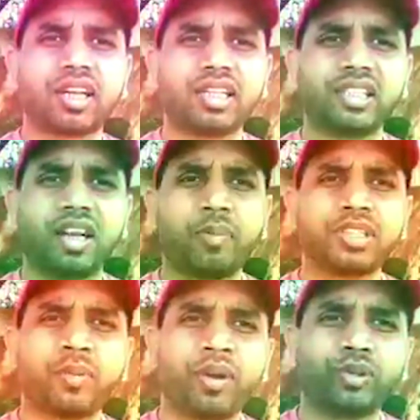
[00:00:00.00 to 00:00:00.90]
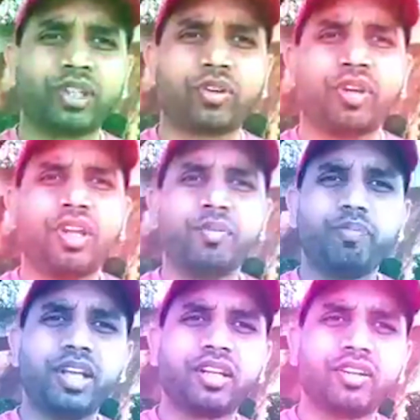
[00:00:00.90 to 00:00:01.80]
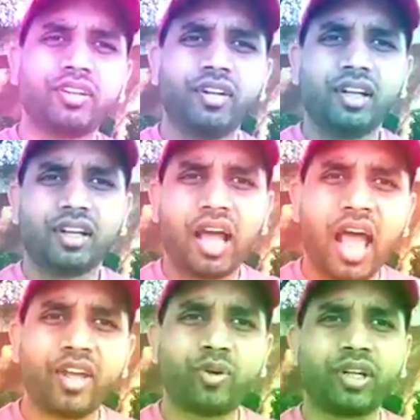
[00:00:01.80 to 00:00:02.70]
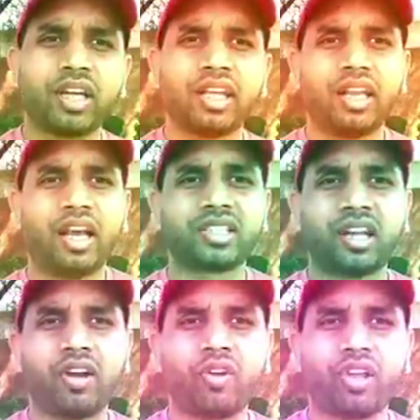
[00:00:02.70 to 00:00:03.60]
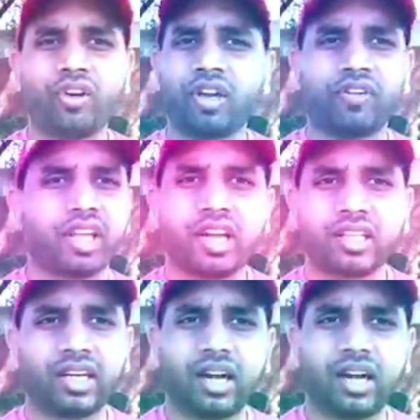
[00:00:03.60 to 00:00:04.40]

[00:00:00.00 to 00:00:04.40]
రాజీనామా చేయమని అడుగుతారు మీకు నాయకుడిగా ఏ లక్షణాలు ఉన్నాయో ఎవరికి అర్థం